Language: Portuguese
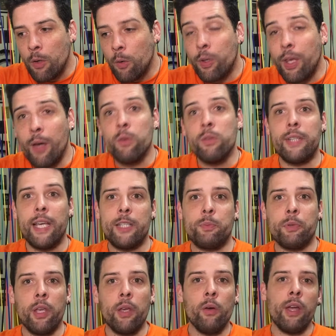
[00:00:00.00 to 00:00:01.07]
O que acontece? Por
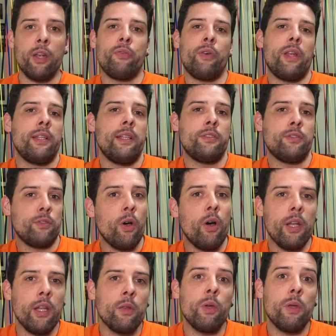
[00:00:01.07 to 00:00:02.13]
que, que eu quero falar da
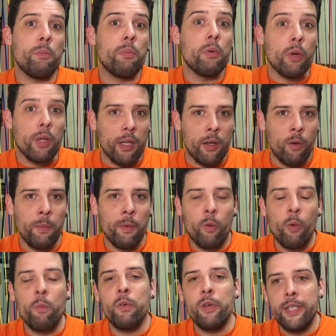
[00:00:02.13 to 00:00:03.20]
história do e-book? Como,
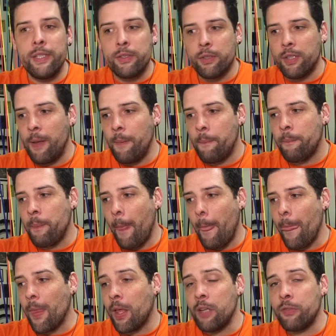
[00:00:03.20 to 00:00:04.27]
como isso, né?
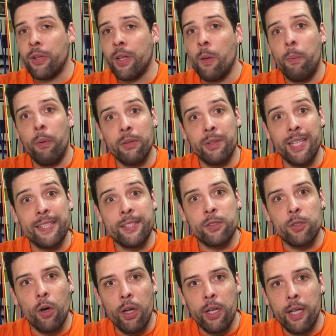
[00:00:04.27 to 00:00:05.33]
Quero falar um pouco da
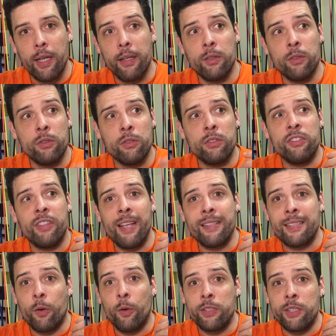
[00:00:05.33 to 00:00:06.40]
história
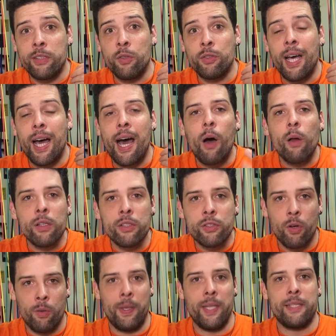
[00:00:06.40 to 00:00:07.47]
dessa coisa de eu dar aula de
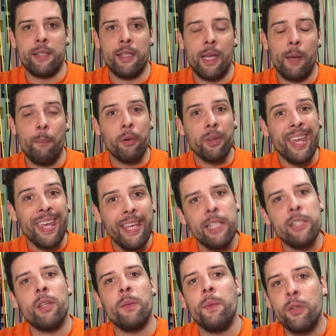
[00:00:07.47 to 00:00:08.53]
comédia stand-up, porque
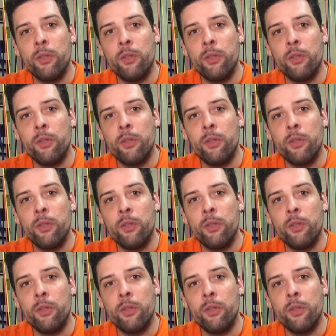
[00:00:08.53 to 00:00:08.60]
isso é uma